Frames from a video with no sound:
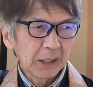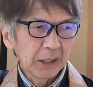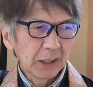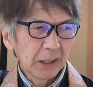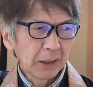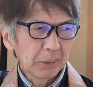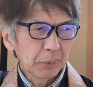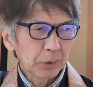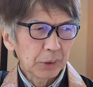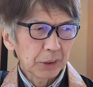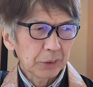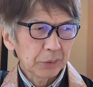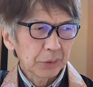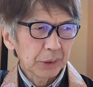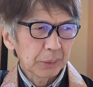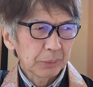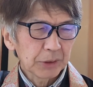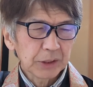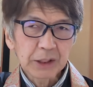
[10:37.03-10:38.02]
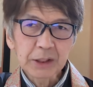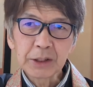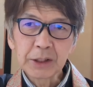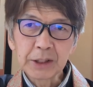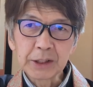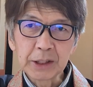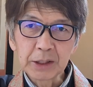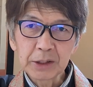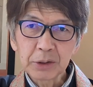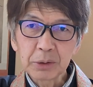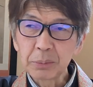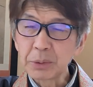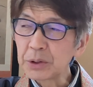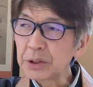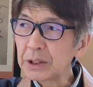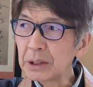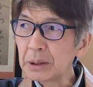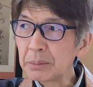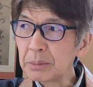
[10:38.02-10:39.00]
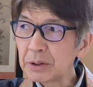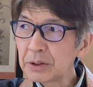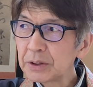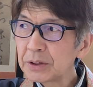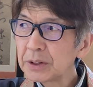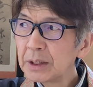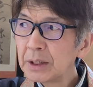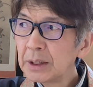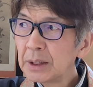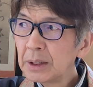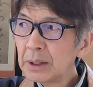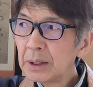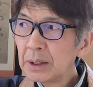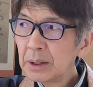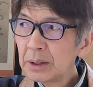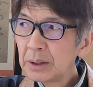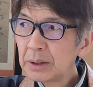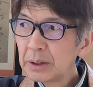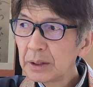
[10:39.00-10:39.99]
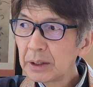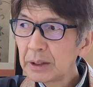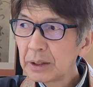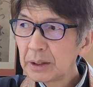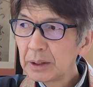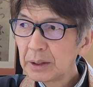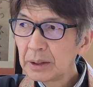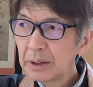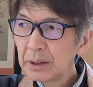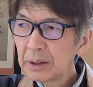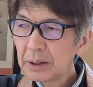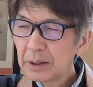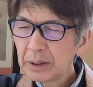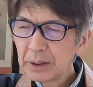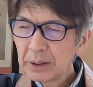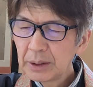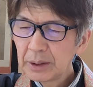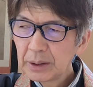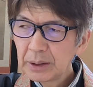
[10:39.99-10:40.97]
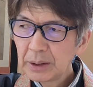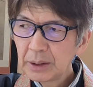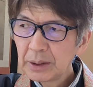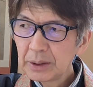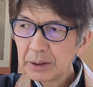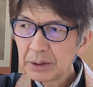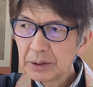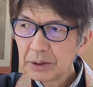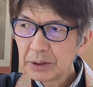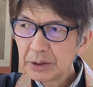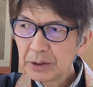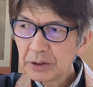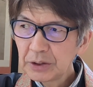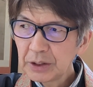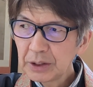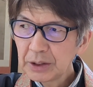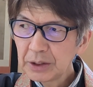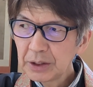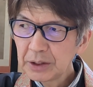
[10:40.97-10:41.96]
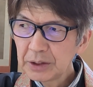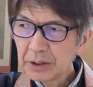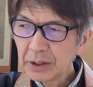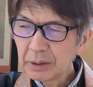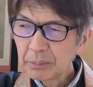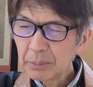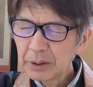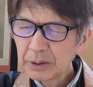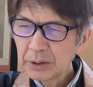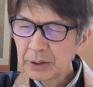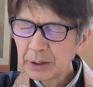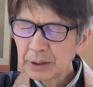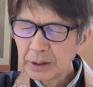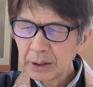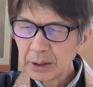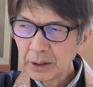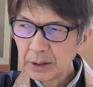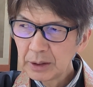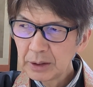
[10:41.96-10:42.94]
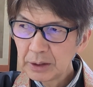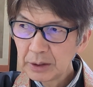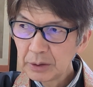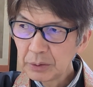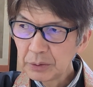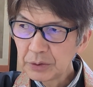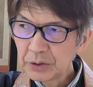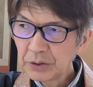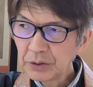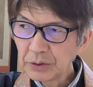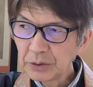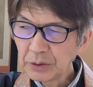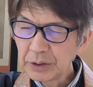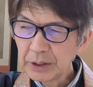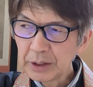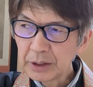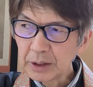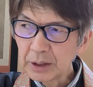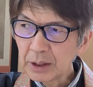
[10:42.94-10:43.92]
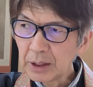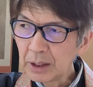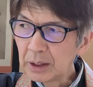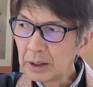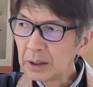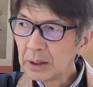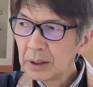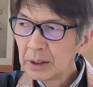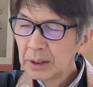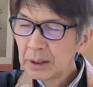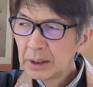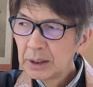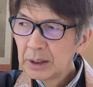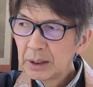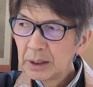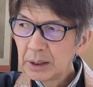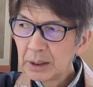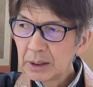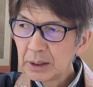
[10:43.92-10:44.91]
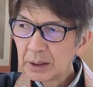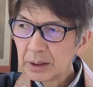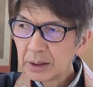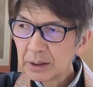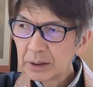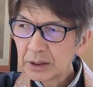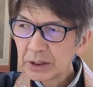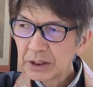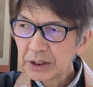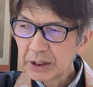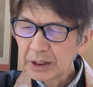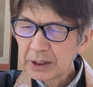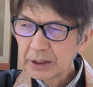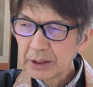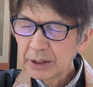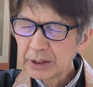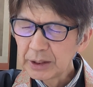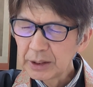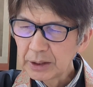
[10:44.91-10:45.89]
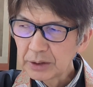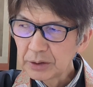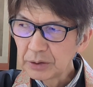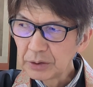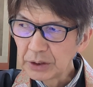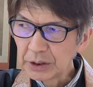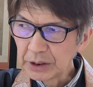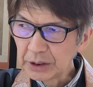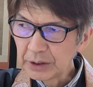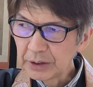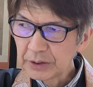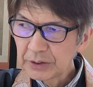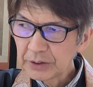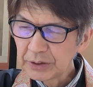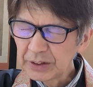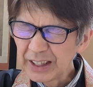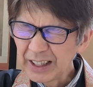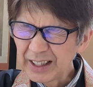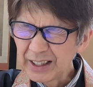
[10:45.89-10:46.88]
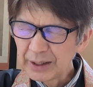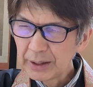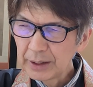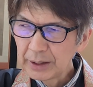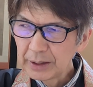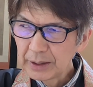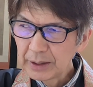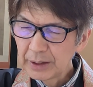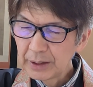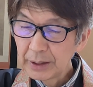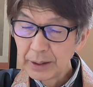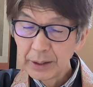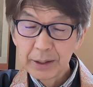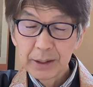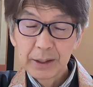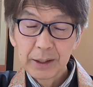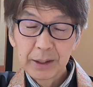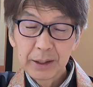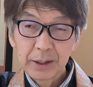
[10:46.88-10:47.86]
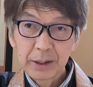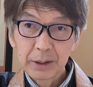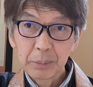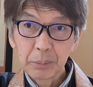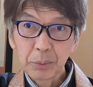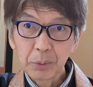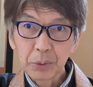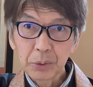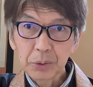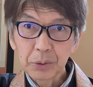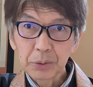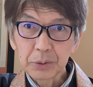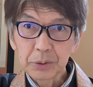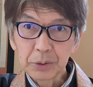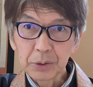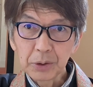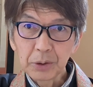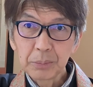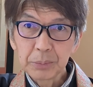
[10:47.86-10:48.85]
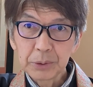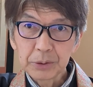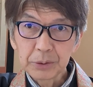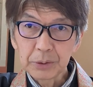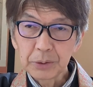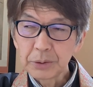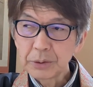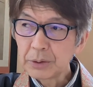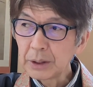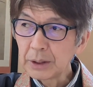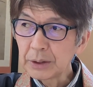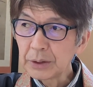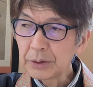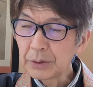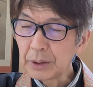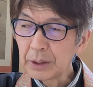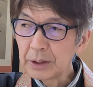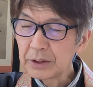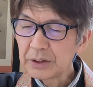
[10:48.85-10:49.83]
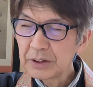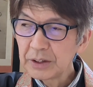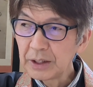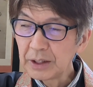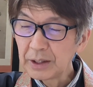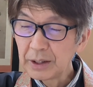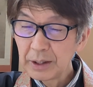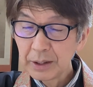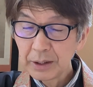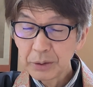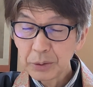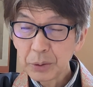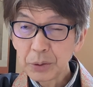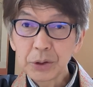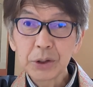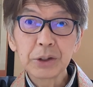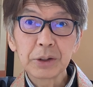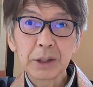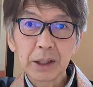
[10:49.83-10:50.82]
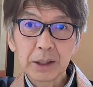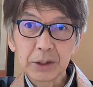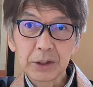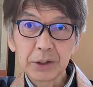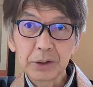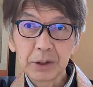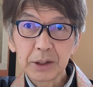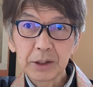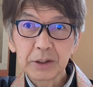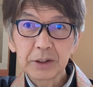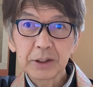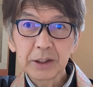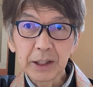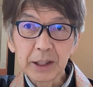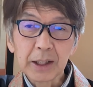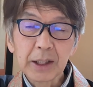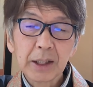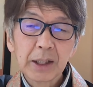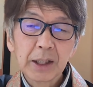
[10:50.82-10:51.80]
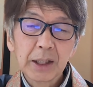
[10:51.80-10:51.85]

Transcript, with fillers: た。僕はとても残念やと思っています。で、えー、2000年代真ん中の数年間、滋賀大学にですね、えー、某国のビューロクラットがですね、高級官僚がですね、